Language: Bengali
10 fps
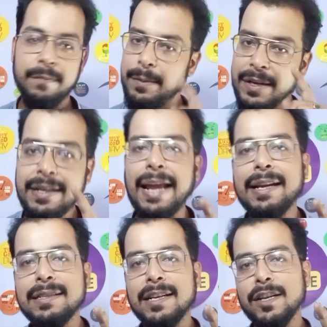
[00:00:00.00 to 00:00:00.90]
মিমির
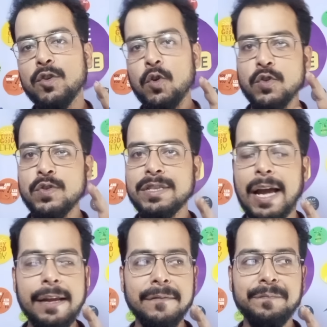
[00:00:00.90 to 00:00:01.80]
ক্যারেক্টারটা নজর
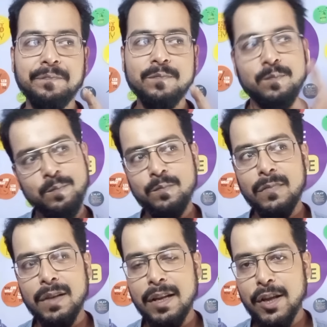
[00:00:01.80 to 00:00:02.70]
যায়
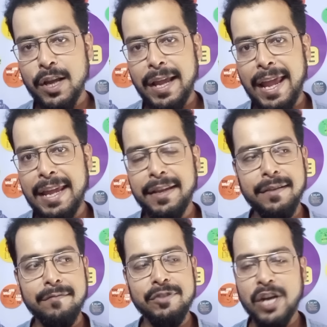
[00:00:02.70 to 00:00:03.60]
এই
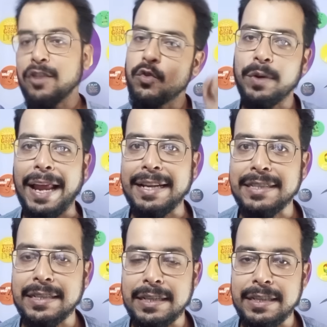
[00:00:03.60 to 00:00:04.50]
শান্তর
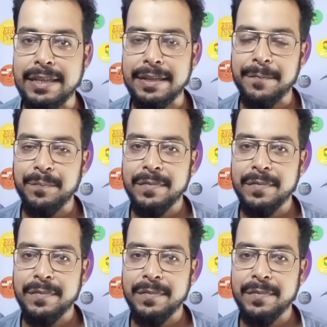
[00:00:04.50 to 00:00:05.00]
ক্যারেক্টারটার দিকে